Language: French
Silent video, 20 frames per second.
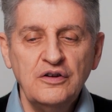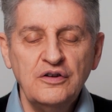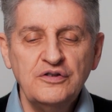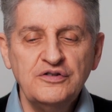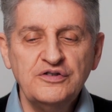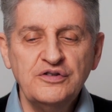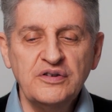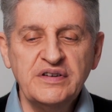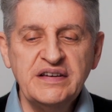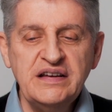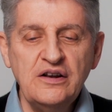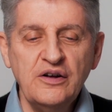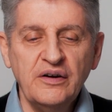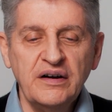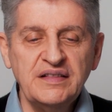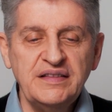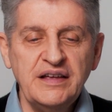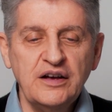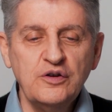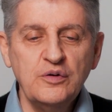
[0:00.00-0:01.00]
ce qui leur
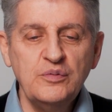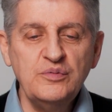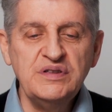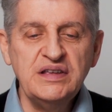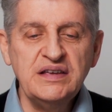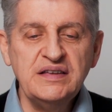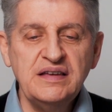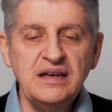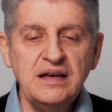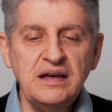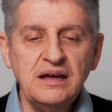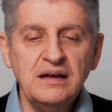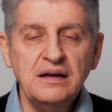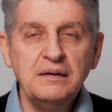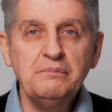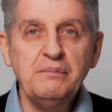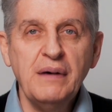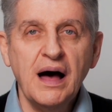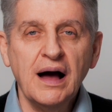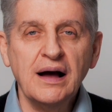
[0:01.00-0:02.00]
était communiqué
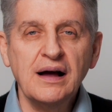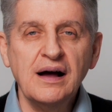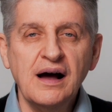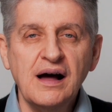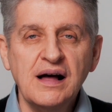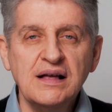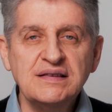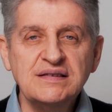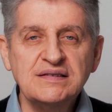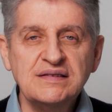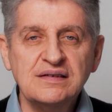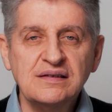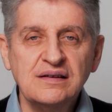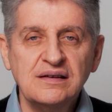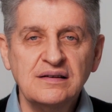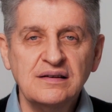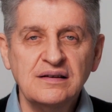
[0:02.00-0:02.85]
par grâce